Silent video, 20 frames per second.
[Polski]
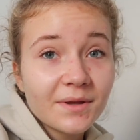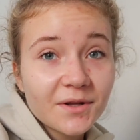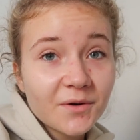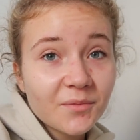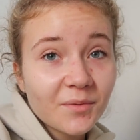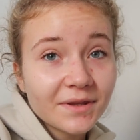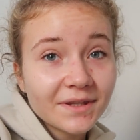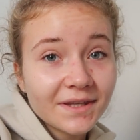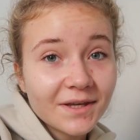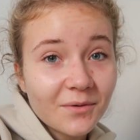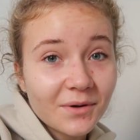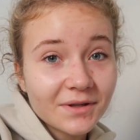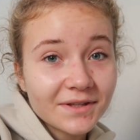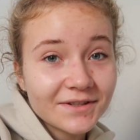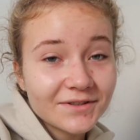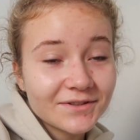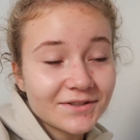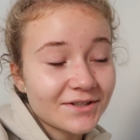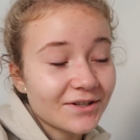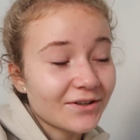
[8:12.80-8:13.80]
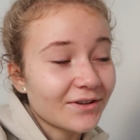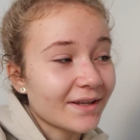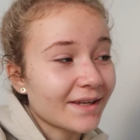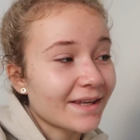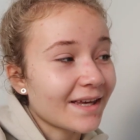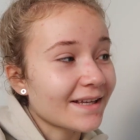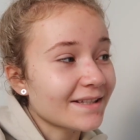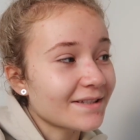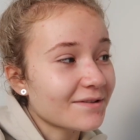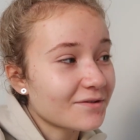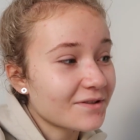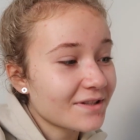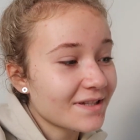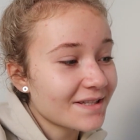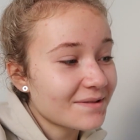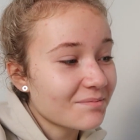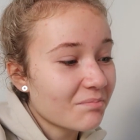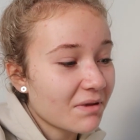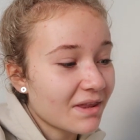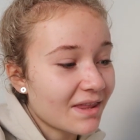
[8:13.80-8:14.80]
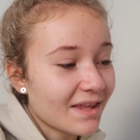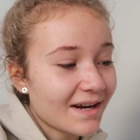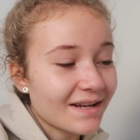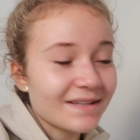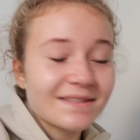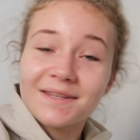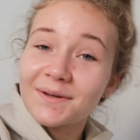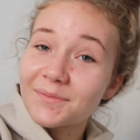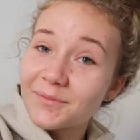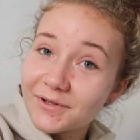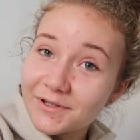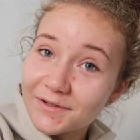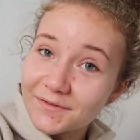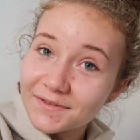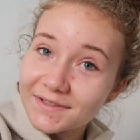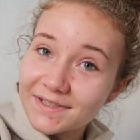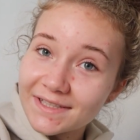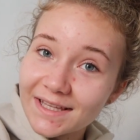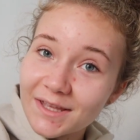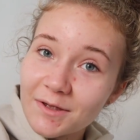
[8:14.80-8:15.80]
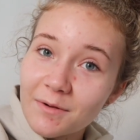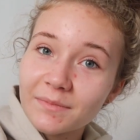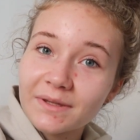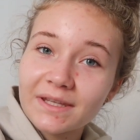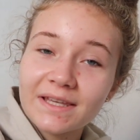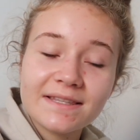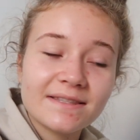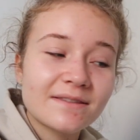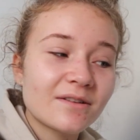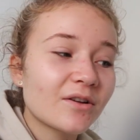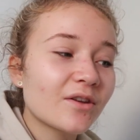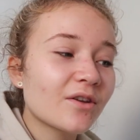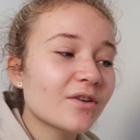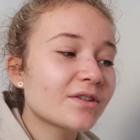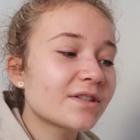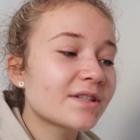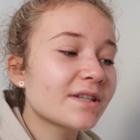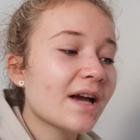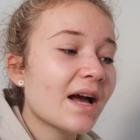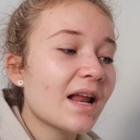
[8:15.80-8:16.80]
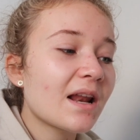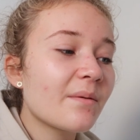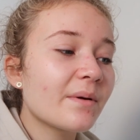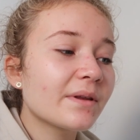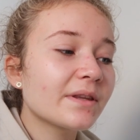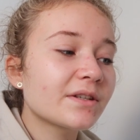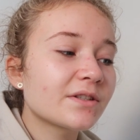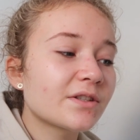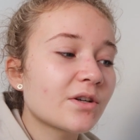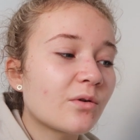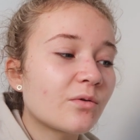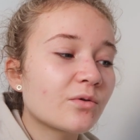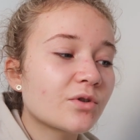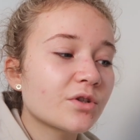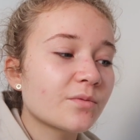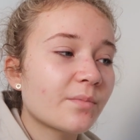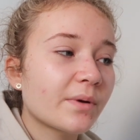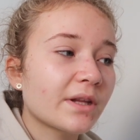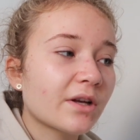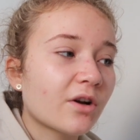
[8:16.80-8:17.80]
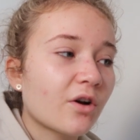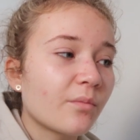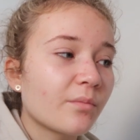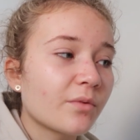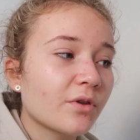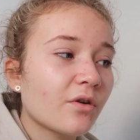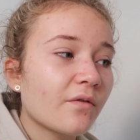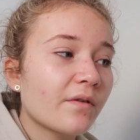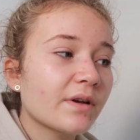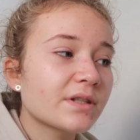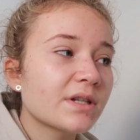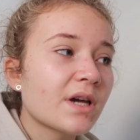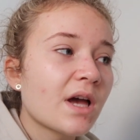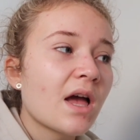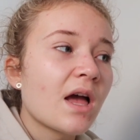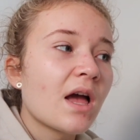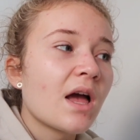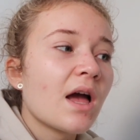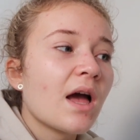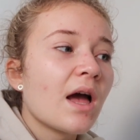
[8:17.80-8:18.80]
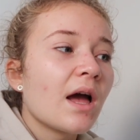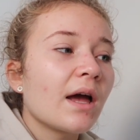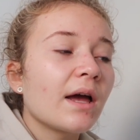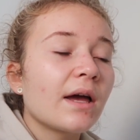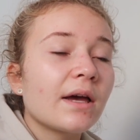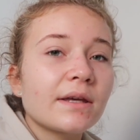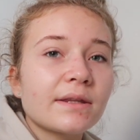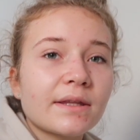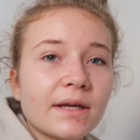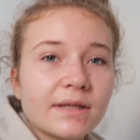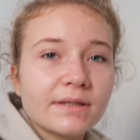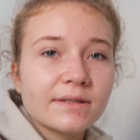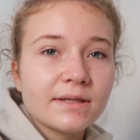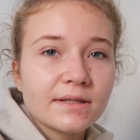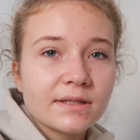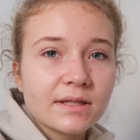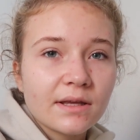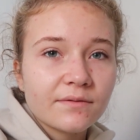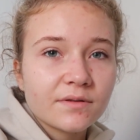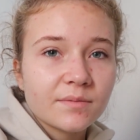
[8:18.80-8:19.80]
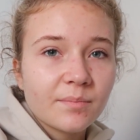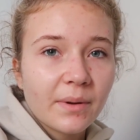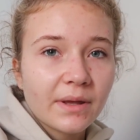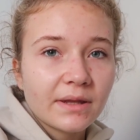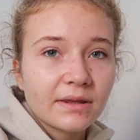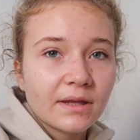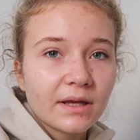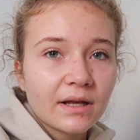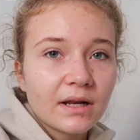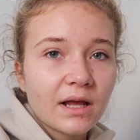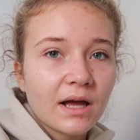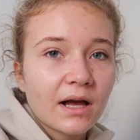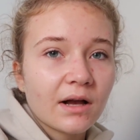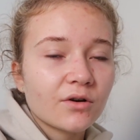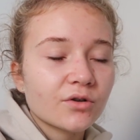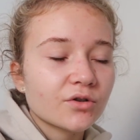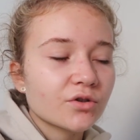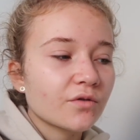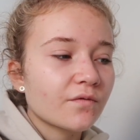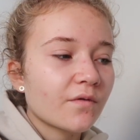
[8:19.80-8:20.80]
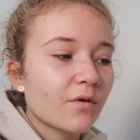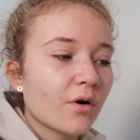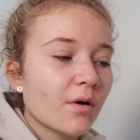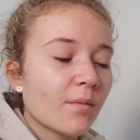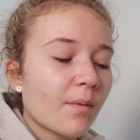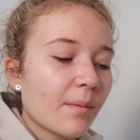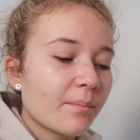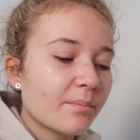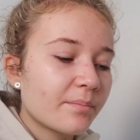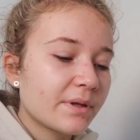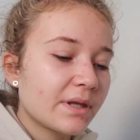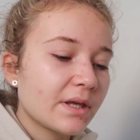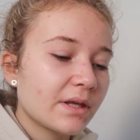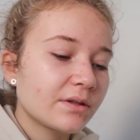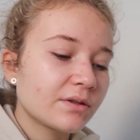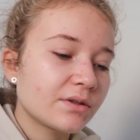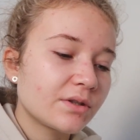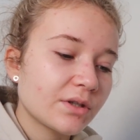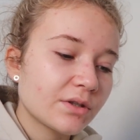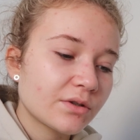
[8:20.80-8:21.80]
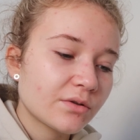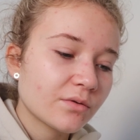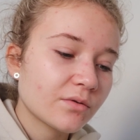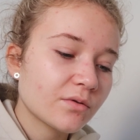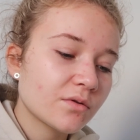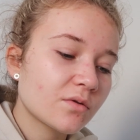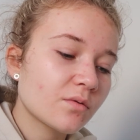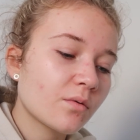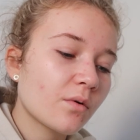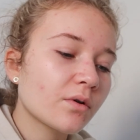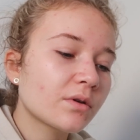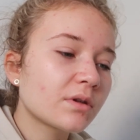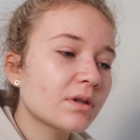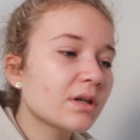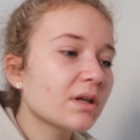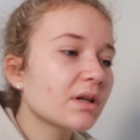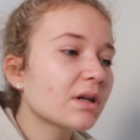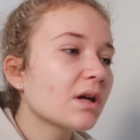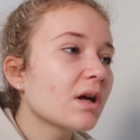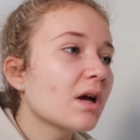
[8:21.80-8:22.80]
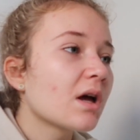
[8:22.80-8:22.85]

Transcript: będę robiła takich ładnych czcionek jak dziewczyny z Pinteresta, bo oczywiście nie mam takiej zdolności, ale będę się uczyć, będę kombinować. E, I taki zestaw z Pentela kosztował chyba 50 zł.